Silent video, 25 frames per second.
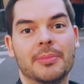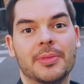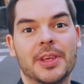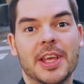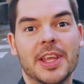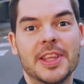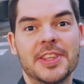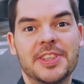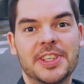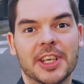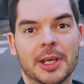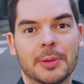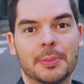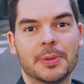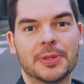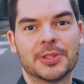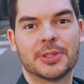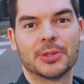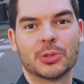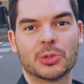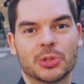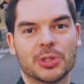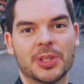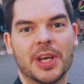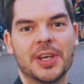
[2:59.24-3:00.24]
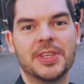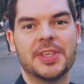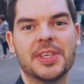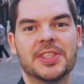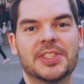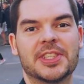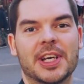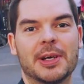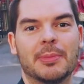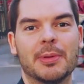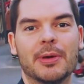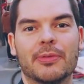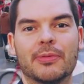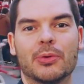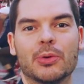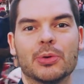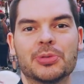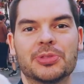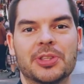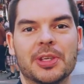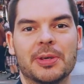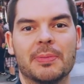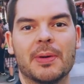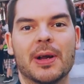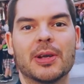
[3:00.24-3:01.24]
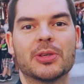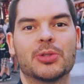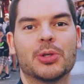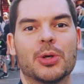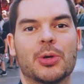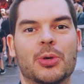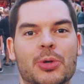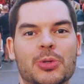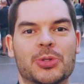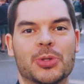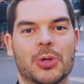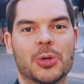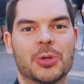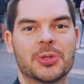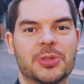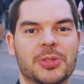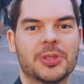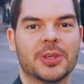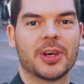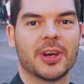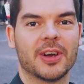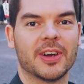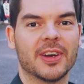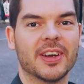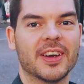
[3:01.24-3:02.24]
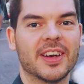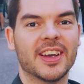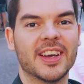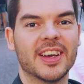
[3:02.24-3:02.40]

Мне не терпится уже найти самый вкусный большой кусок сыра